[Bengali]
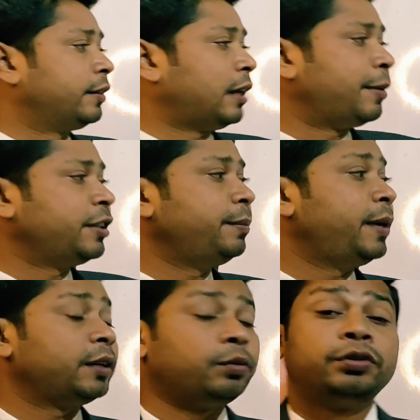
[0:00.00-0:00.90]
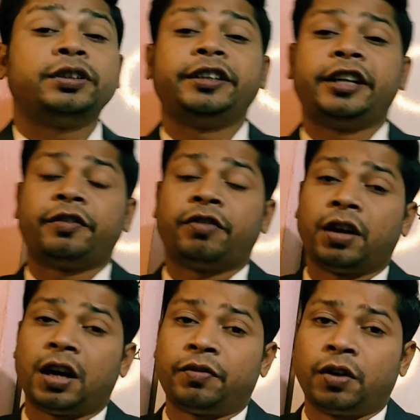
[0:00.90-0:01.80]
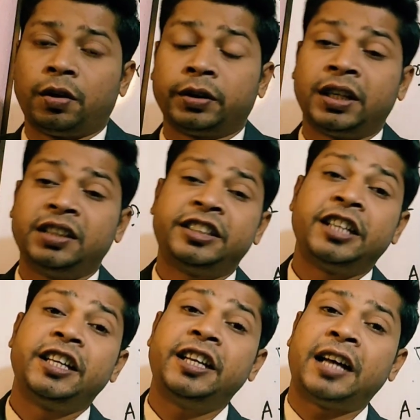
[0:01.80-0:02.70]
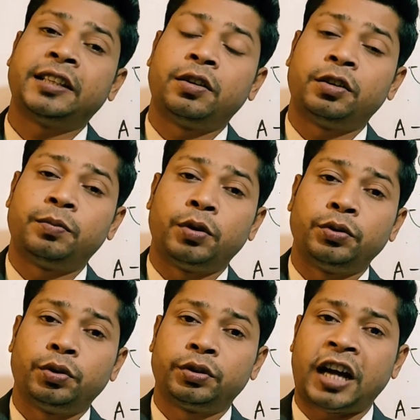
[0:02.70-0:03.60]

তামাদি মেয়াদ উত্তীর্ণের ফলাফল অর্থাৎ যেদিন আদালত বন্ধ